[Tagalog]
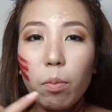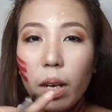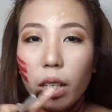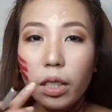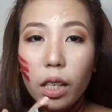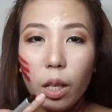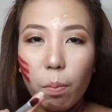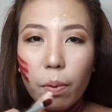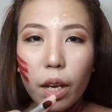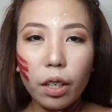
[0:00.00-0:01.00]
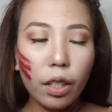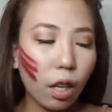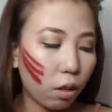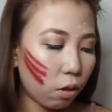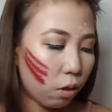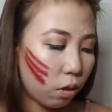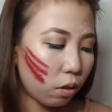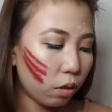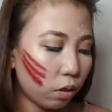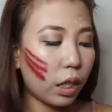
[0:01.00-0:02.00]
lamang sa lip area
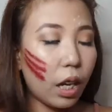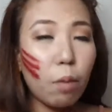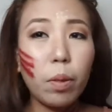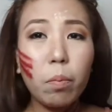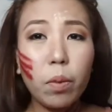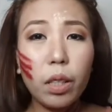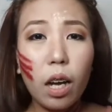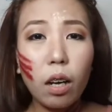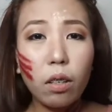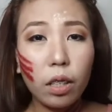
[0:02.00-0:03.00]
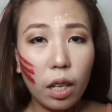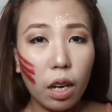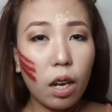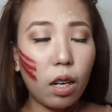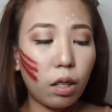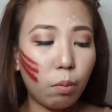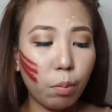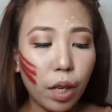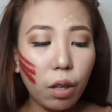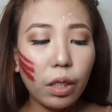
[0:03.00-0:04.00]
ko. Gagamit muna ako
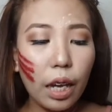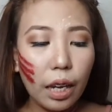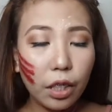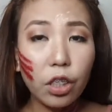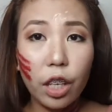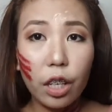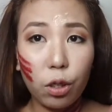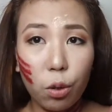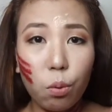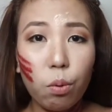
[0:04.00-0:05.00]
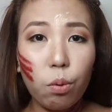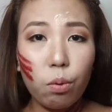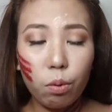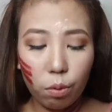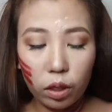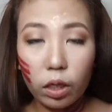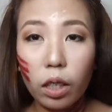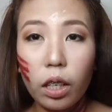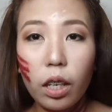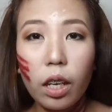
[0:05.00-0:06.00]
ng brown na eyeshadow.
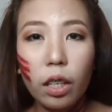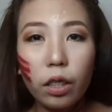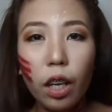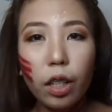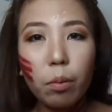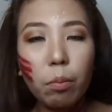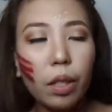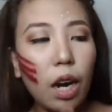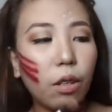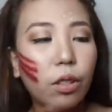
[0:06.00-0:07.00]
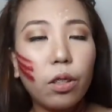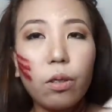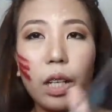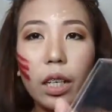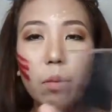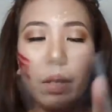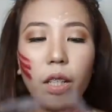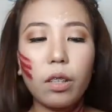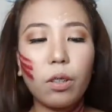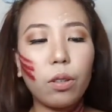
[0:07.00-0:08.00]
Dark brown. So,
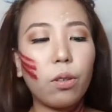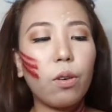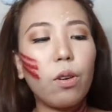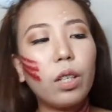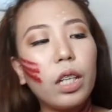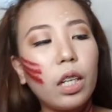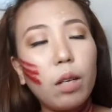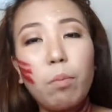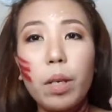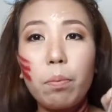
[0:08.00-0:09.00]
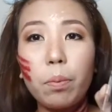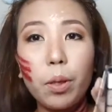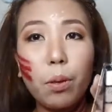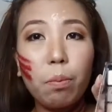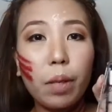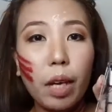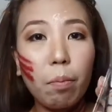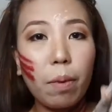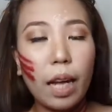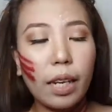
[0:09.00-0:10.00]
gagamitin ko tong EB Pro
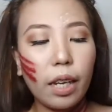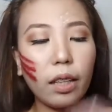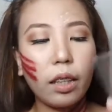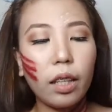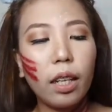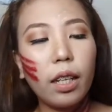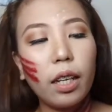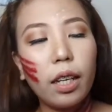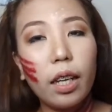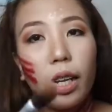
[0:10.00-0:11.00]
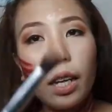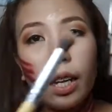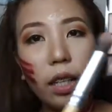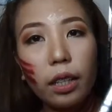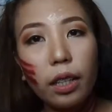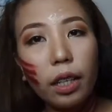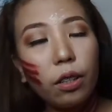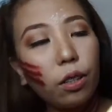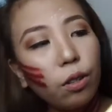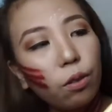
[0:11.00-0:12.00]
Play Palette. And,
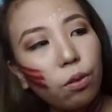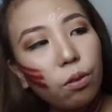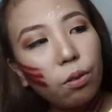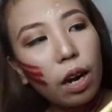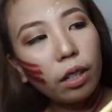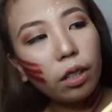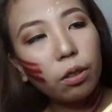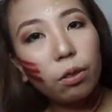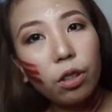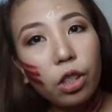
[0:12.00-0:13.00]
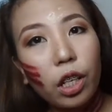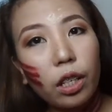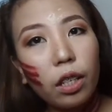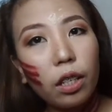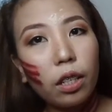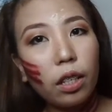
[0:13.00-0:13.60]
ito yung kukuhan kong shade.